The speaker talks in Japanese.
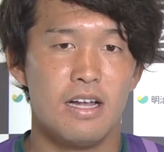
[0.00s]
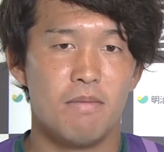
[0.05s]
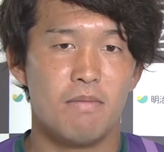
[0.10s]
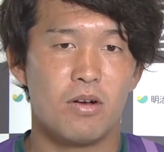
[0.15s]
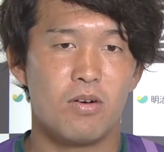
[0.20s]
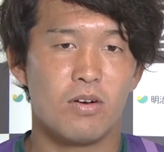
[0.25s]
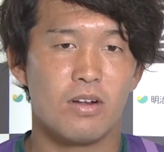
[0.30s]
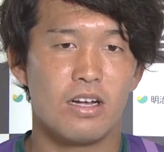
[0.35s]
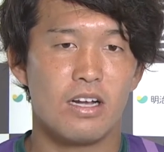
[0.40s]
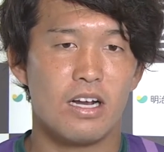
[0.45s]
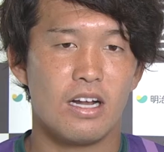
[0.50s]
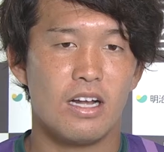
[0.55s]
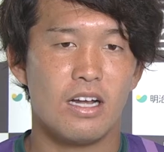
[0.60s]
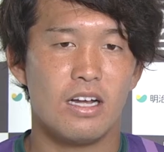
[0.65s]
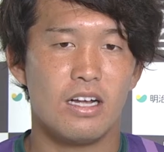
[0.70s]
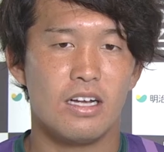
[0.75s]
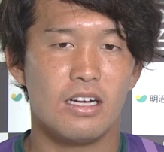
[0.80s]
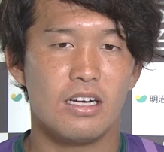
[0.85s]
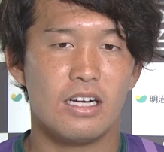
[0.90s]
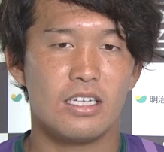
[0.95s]
まあ、これか
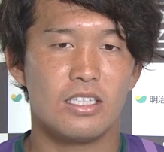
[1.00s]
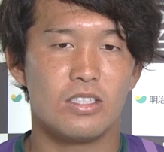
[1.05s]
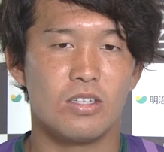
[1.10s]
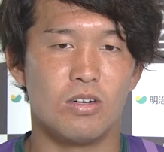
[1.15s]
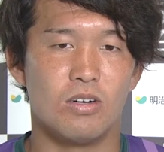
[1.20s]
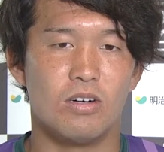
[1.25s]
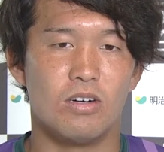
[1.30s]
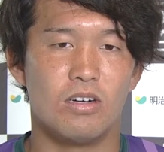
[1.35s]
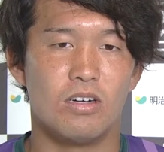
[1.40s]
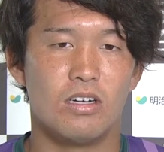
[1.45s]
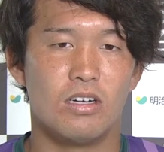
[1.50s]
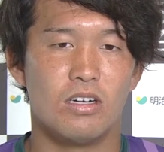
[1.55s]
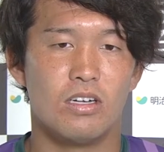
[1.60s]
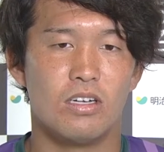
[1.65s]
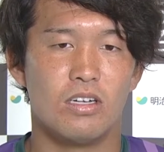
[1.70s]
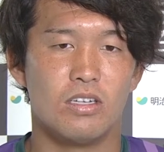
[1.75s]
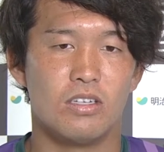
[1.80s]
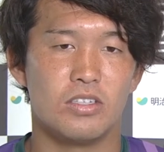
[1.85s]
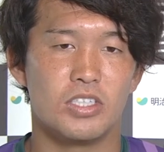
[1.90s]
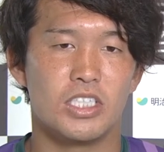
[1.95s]
らラスト
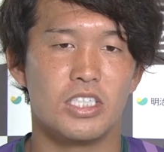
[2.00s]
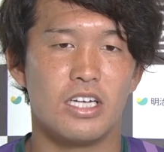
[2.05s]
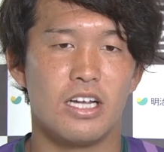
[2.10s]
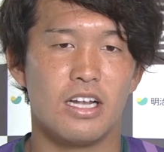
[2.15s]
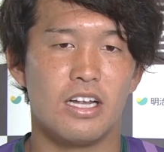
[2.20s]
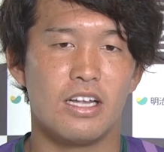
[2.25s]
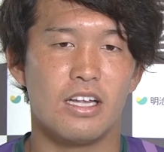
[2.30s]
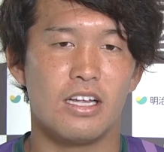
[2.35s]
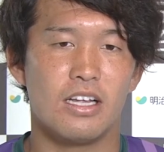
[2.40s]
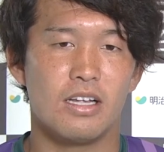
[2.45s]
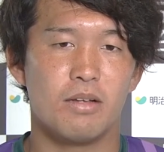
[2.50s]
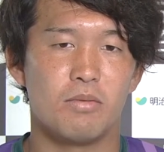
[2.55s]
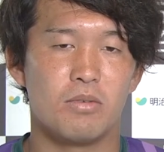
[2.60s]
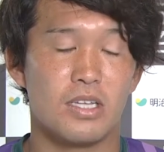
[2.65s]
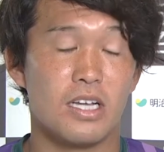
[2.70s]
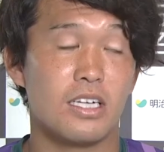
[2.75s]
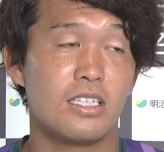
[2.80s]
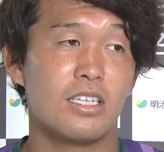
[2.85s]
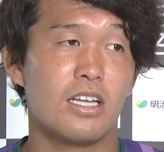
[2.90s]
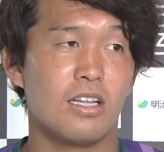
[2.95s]
の試合も
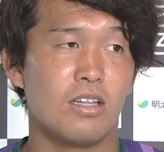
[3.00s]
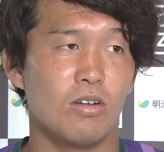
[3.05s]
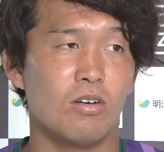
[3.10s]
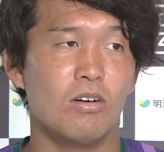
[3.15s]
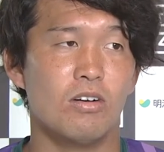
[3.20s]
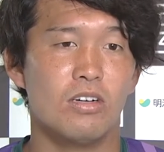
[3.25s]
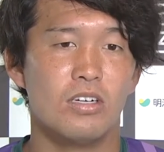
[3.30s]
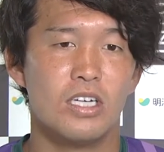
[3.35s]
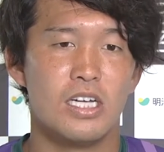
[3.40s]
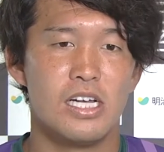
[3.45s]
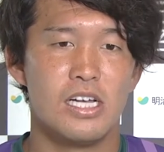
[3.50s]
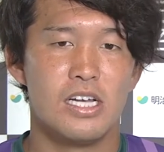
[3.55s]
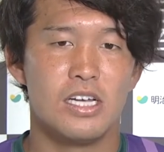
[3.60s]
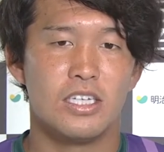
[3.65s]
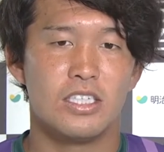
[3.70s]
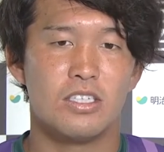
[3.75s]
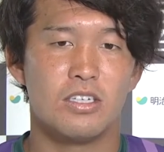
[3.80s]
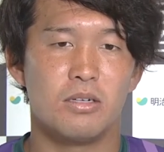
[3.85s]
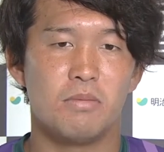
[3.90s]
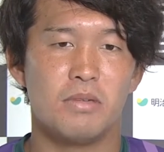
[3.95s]
たくさんの
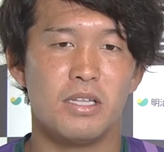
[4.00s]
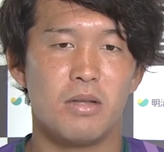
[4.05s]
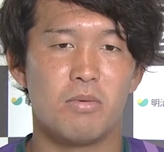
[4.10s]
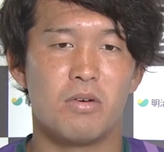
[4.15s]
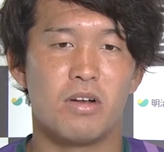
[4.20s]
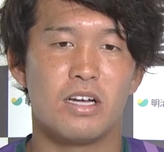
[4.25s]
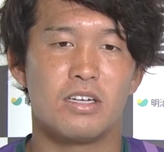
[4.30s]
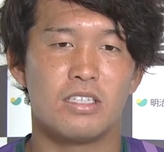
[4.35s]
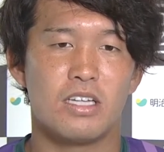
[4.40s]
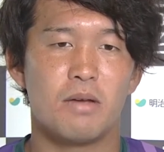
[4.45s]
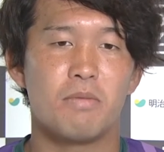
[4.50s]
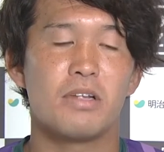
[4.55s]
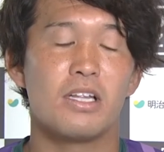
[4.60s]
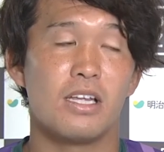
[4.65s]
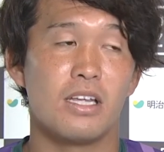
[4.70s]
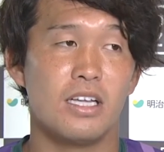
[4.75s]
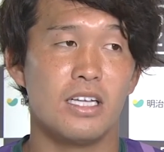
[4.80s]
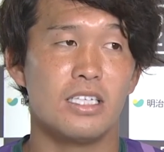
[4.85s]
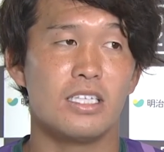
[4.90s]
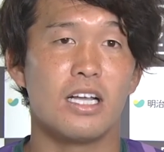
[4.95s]
人に見てもらうため
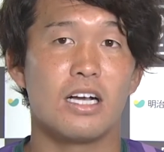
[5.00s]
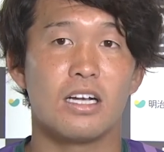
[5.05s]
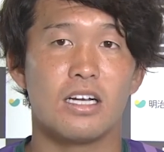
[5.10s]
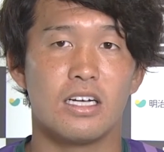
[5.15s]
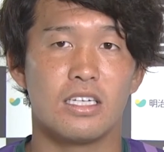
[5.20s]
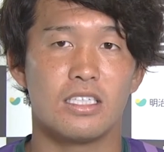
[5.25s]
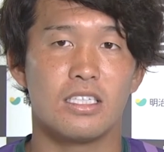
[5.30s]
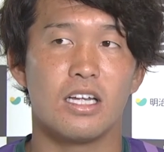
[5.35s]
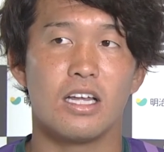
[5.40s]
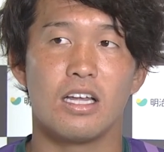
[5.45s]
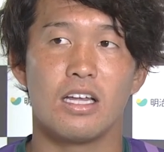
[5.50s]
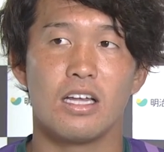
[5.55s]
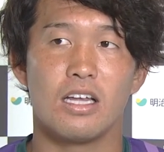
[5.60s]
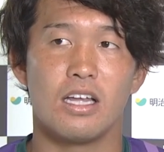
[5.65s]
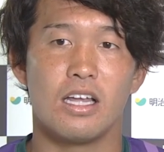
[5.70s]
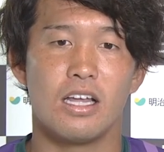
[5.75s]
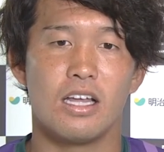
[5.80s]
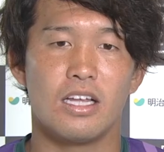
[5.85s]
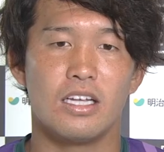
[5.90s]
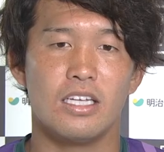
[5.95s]
にいいサッカーして、
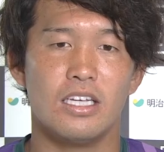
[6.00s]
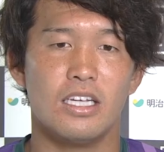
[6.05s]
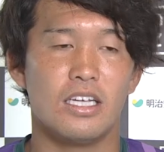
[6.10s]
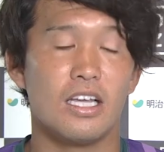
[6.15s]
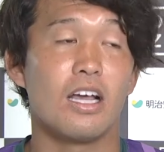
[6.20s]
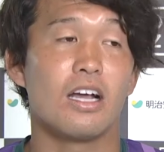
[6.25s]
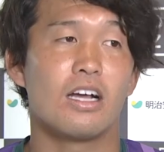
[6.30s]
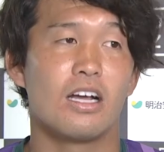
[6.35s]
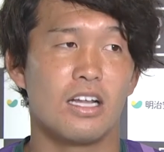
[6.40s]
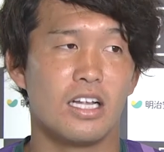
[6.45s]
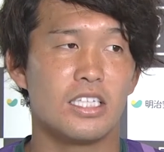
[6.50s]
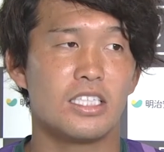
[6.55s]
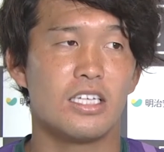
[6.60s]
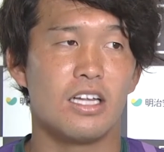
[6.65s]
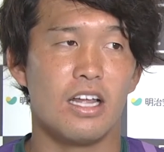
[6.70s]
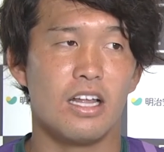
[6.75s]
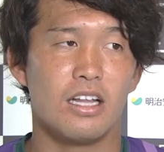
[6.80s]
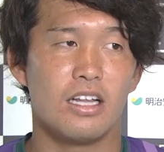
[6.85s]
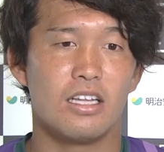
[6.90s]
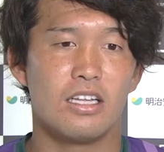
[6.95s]
えー、いい結果出し
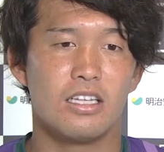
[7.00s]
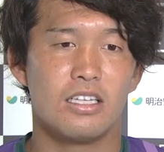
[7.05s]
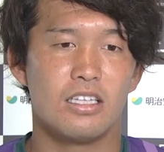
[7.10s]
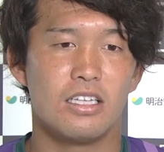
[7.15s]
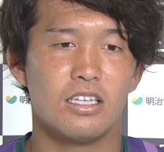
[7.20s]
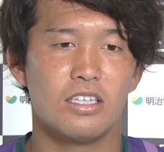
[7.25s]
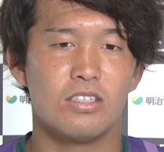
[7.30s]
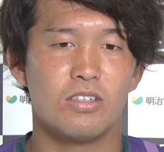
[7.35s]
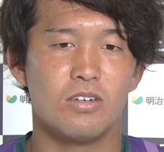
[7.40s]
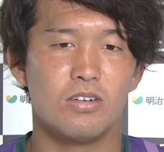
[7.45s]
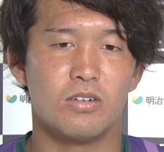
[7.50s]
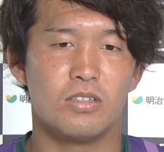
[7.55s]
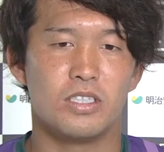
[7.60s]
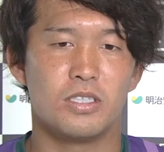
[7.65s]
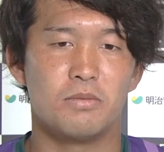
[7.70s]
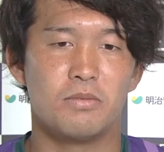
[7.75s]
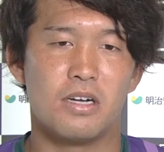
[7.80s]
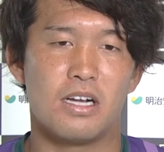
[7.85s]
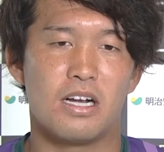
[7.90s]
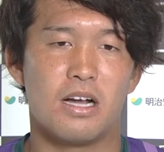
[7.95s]
てっていうのを
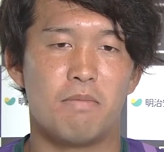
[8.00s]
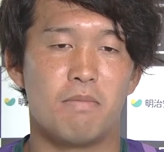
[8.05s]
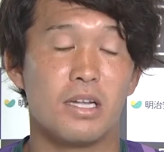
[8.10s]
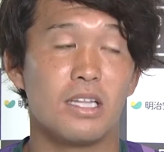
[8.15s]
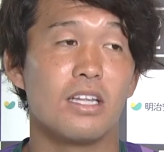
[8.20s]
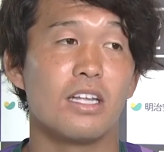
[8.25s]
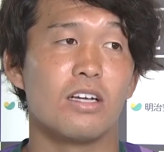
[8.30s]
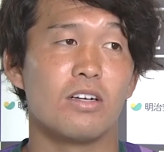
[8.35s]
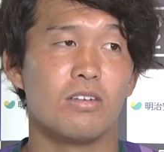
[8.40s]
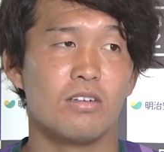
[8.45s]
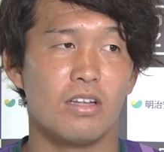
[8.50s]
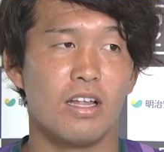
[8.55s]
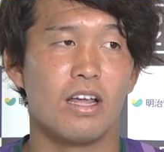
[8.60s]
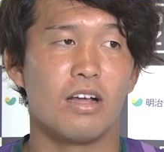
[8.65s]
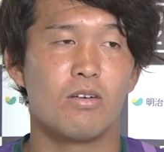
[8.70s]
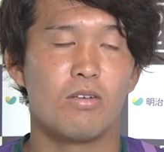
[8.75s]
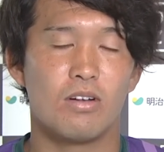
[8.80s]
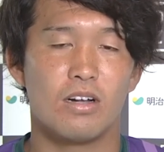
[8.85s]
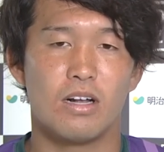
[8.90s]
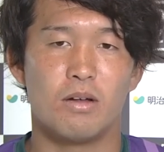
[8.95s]
自分ら頑張っていくので
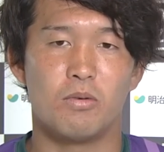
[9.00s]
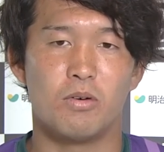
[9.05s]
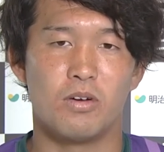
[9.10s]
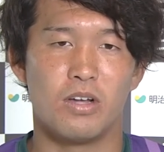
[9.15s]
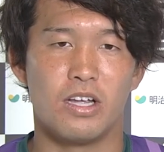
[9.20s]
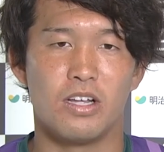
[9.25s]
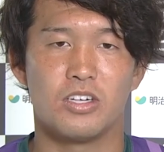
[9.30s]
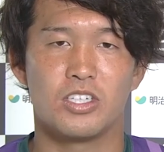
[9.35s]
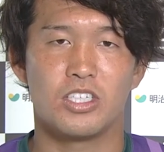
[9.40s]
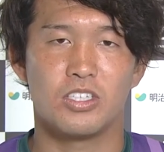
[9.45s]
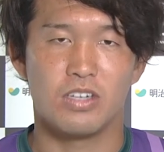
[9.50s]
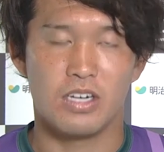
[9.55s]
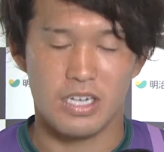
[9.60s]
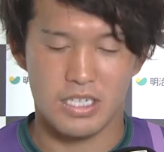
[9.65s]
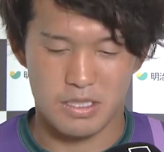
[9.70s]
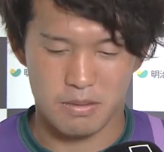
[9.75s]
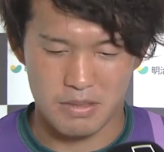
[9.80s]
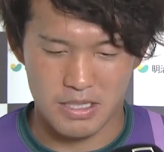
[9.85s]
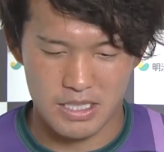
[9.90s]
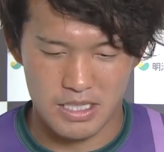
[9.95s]
これからも応援よろしくお願
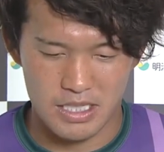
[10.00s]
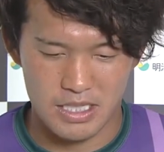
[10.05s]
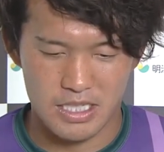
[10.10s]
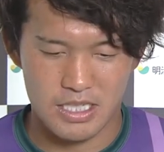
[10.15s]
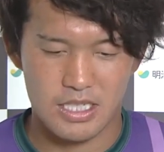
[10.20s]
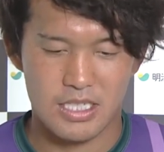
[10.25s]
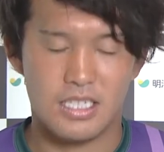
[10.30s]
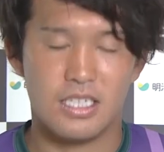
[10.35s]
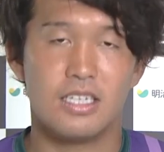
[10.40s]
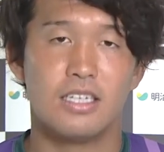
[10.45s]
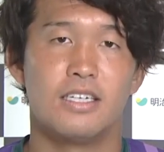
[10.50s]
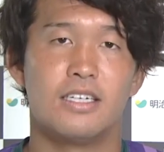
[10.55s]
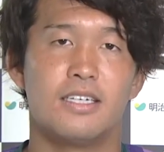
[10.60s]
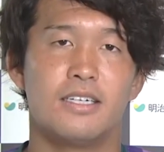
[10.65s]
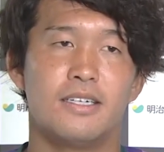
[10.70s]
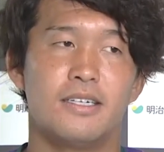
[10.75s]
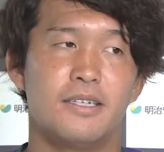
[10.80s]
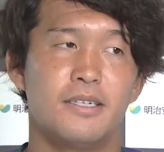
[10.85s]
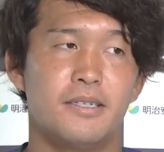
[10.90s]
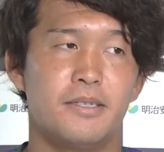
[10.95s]
いします。あ